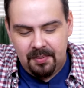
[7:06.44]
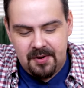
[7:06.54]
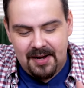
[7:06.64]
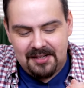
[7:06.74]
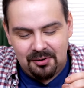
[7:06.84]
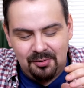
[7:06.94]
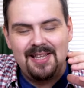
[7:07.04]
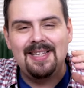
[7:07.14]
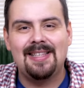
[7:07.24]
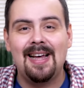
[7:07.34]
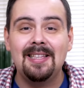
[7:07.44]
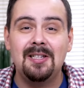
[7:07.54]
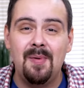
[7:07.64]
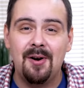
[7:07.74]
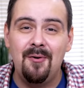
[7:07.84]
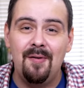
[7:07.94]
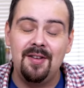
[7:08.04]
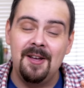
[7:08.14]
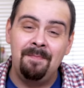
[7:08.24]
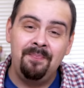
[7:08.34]
Понимаете, тут и сладость
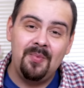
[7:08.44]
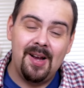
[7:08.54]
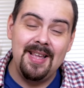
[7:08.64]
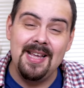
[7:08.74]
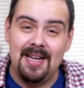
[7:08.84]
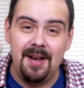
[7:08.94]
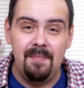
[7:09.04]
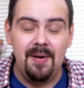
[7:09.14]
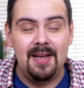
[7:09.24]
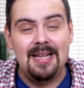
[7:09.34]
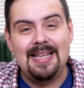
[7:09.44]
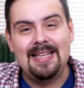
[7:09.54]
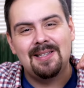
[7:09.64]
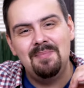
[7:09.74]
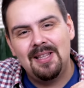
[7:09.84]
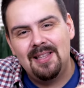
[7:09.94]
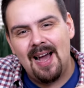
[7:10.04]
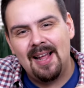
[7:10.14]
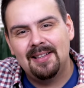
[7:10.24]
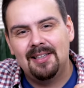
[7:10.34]
морковки, и грибы, и
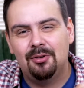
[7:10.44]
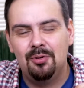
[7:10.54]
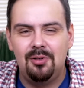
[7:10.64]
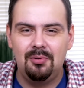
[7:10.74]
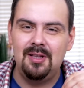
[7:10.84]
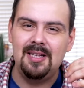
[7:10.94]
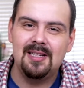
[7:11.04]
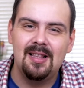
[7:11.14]
сметанка, то есть тут и